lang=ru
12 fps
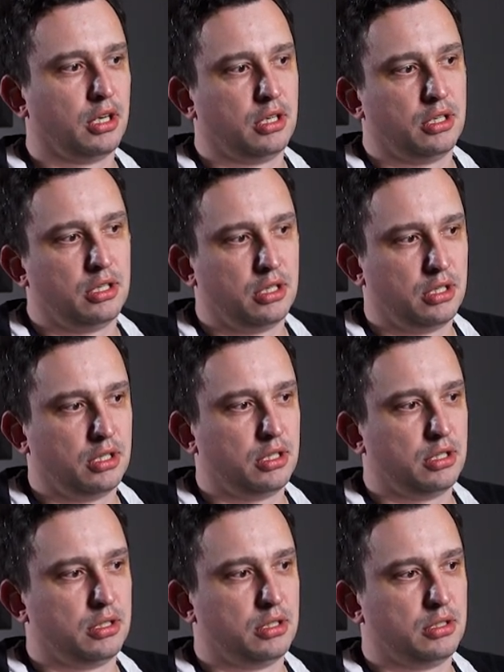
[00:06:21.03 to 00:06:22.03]

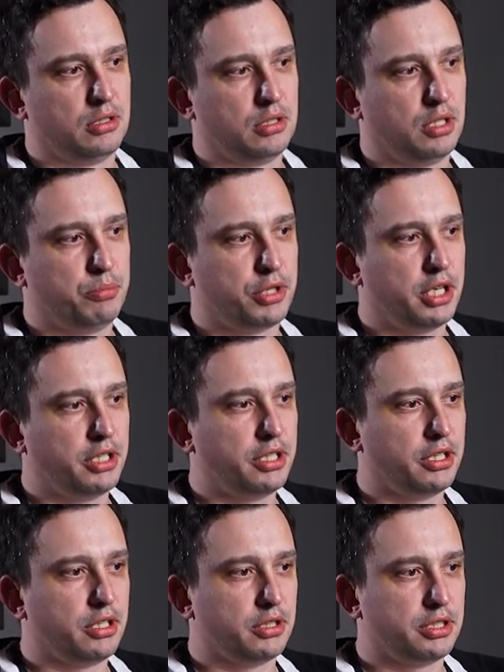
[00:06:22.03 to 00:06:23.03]
а, на
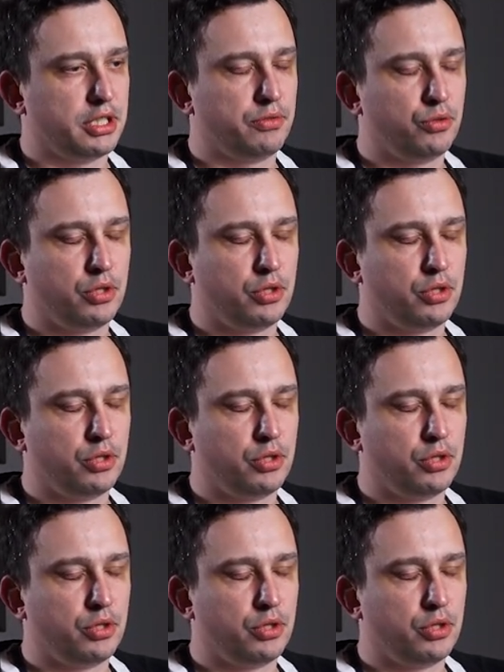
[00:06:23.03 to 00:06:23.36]
практике все равно,